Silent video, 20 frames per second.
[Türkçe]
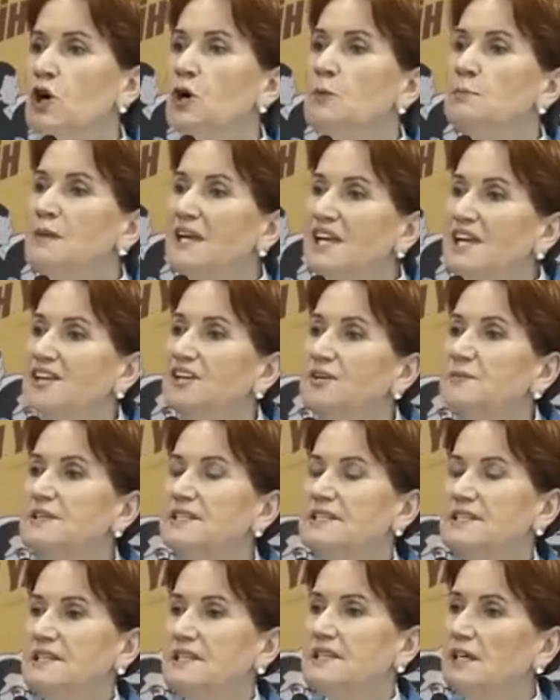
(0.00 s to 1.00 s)

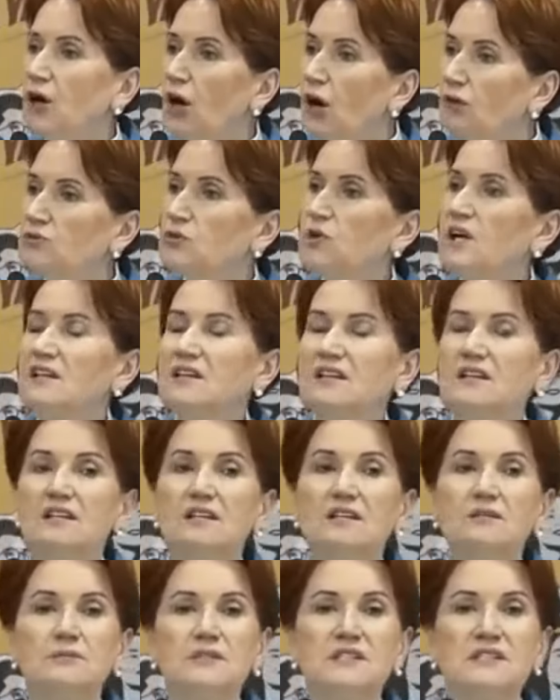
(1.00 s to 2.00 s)
bilgimizi,
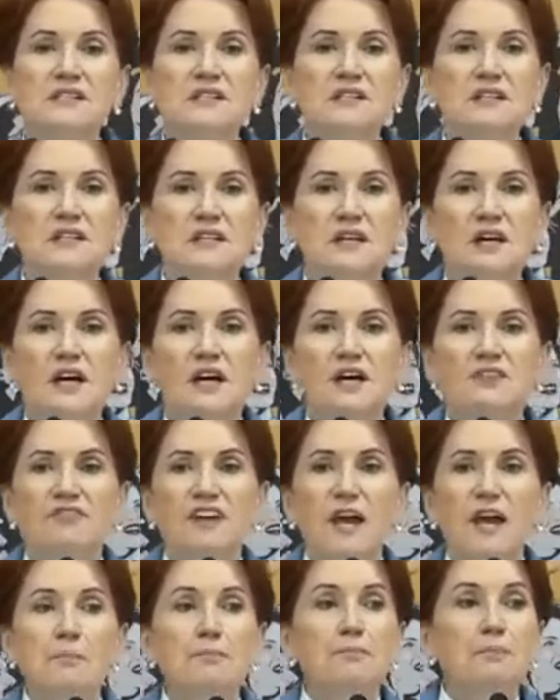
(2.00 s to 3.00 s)
avukatlarımızı
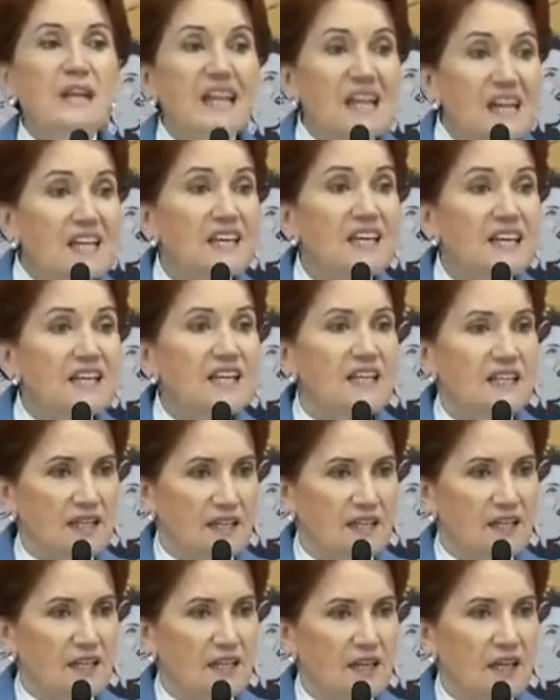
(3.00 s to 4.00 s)
ve
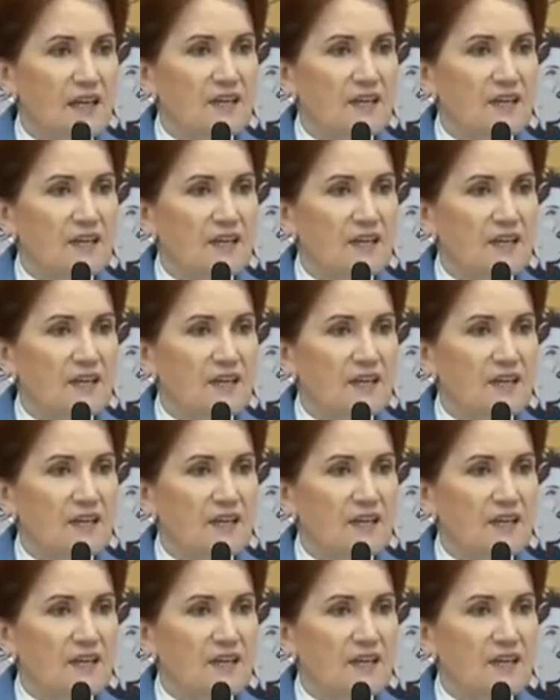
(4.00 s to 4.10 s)
bilgiyi